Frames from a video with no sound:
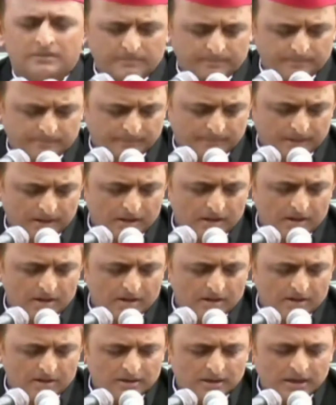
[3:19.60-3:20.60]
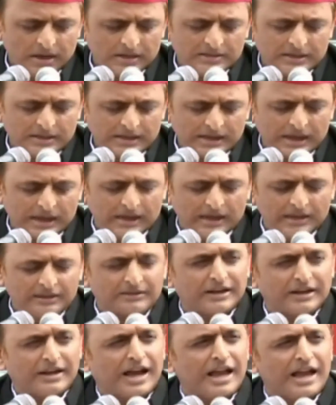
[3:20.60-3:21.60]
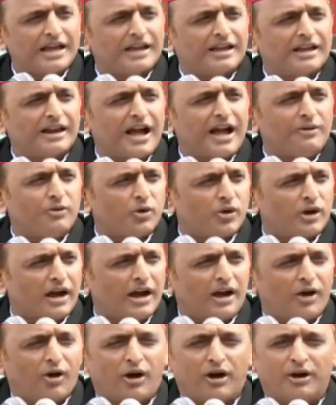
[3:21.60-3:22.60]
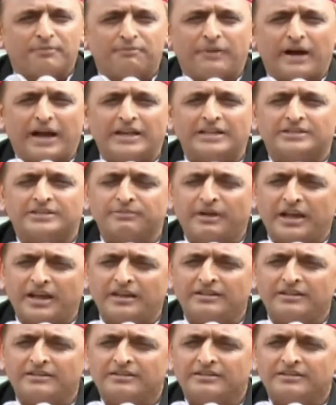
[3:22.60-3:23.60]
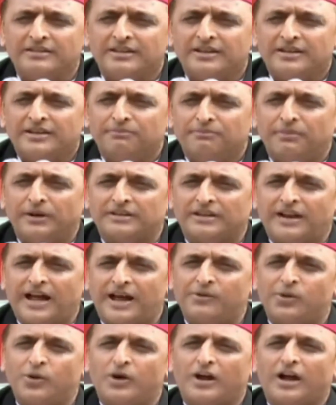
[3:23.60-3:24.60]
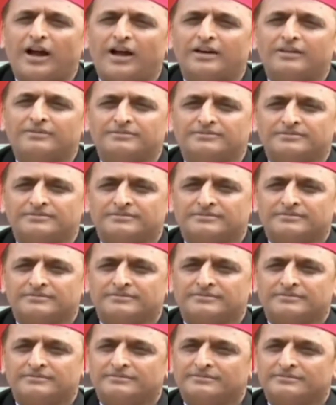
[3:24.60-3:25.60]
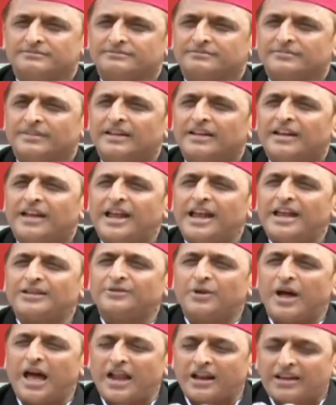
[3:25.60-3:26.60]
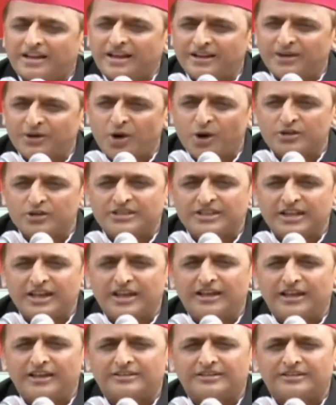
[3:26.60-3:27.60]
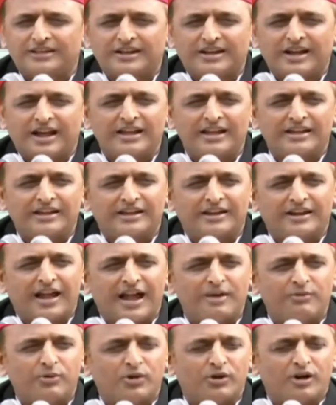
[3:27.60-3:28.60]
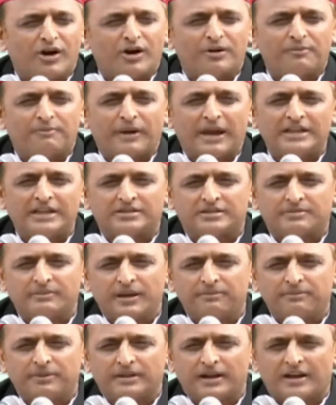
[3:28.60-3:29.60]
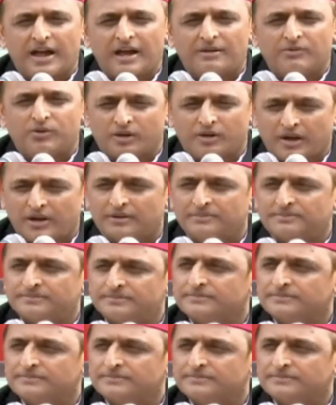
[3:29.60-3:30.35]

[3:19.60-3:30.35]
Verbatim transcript: आपने कल इसलिए इत्र का इंकलाब होगा और 22 में बदलाव होगा अखिलेश जी कल इस बार कन्नौज से इत्र का इंकलाब होगा और 22 में बदलाव होगा